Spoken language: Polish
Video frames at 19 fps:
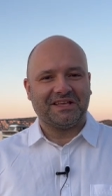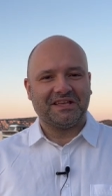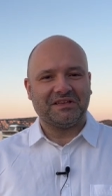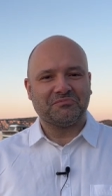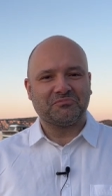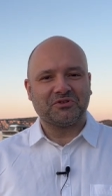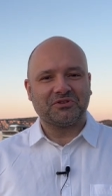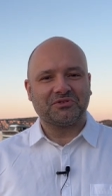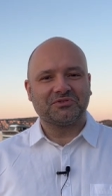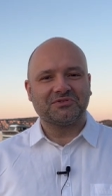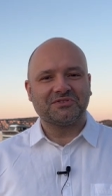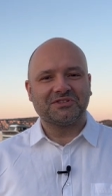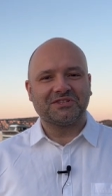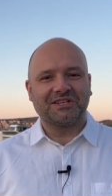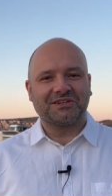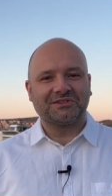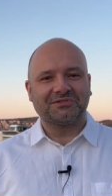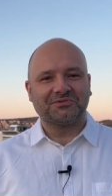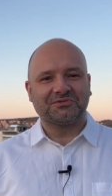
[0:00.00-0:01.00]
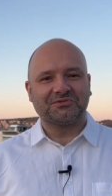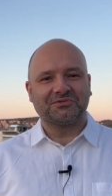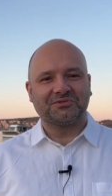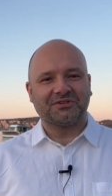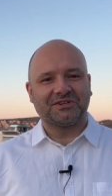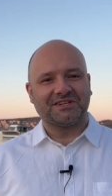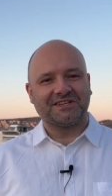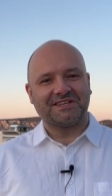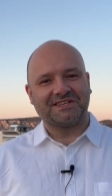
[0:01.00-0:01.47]
I moi drodzy, tak to
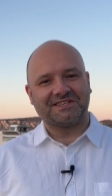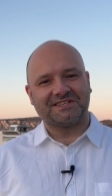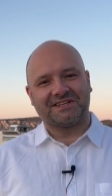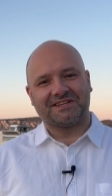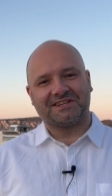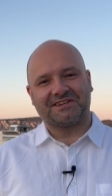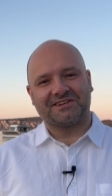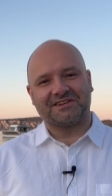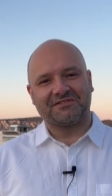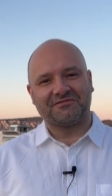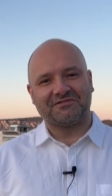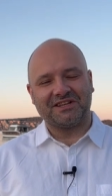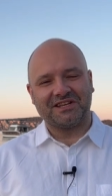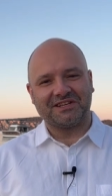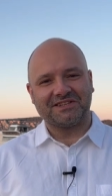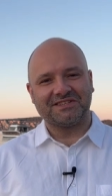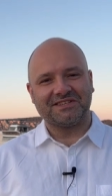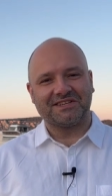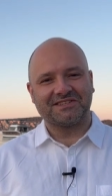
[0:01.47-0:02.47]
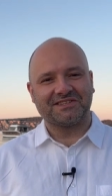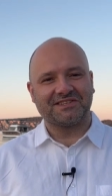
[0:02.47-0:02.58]
trochę jest, taka refleksja.